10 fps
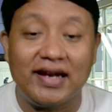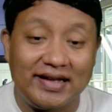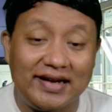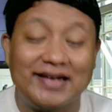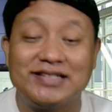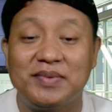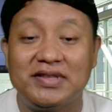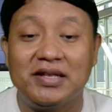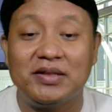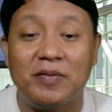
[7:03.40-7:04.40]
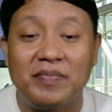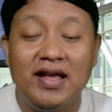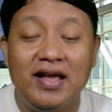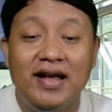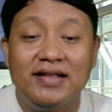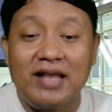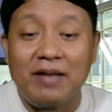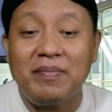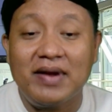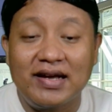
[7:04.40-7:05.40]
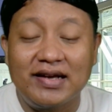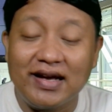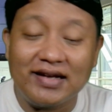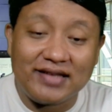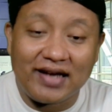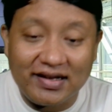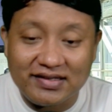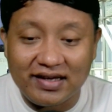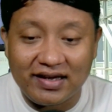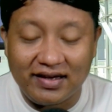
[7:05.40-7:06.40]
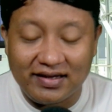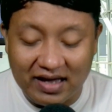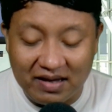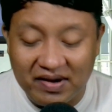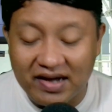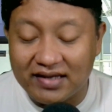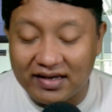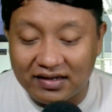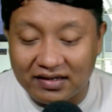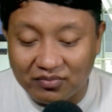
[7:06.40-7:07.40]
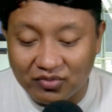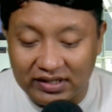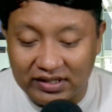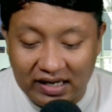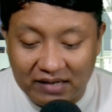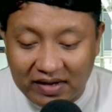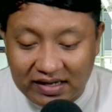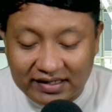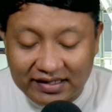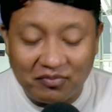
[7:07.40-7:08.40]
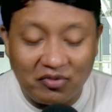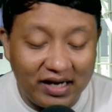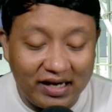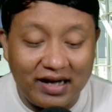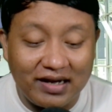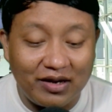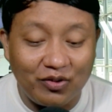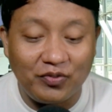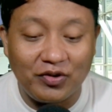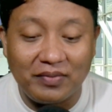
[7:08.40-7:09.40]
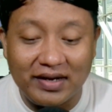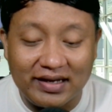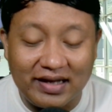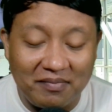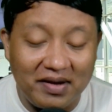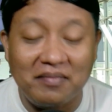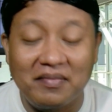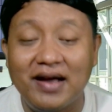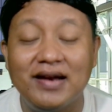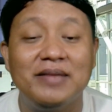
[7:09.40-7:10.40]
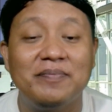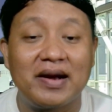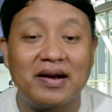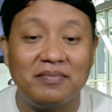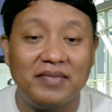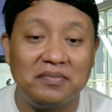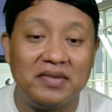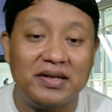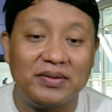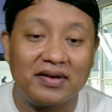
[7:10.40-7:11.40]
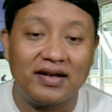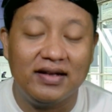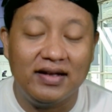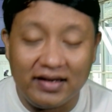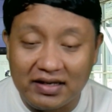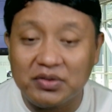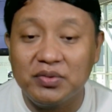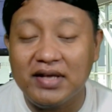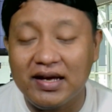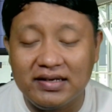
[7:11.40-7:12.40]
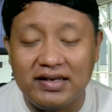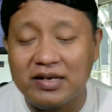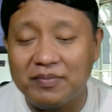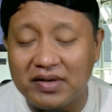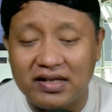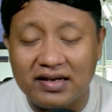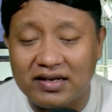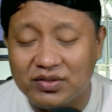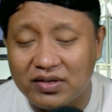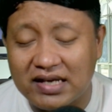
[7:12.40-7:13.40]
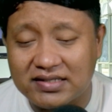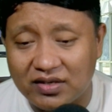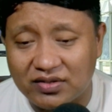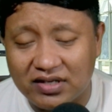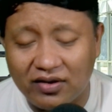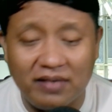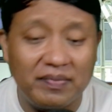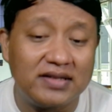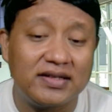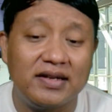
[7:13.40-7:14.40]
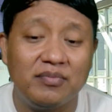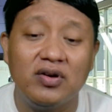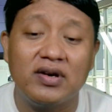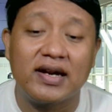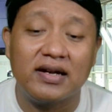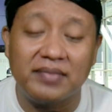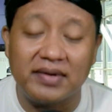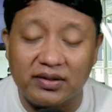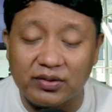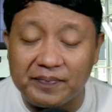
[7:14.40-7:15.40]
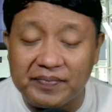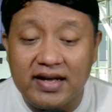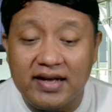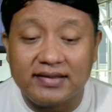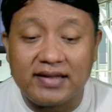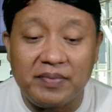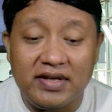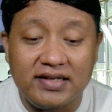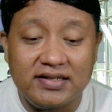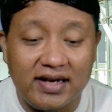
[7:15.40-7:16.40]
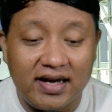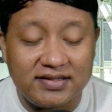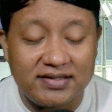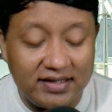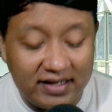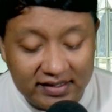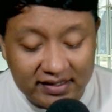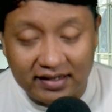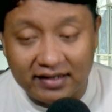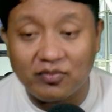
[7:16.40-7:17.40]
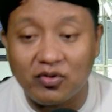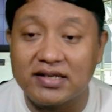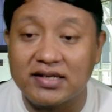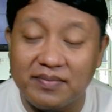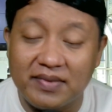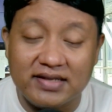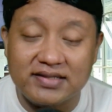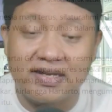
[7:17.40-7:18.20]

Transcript: lah kira-kira seperti itu. Tapi pada kenyataannya ya banyak yang kemudian Partai Demokrat akar rumput mereka bagaimana di parlemen begitu kan. Itu yang yang dipikirkan juga seharusnya oleh Partai Demokrat begitu. Tapi yang jelas inilah negara demokrasi banyak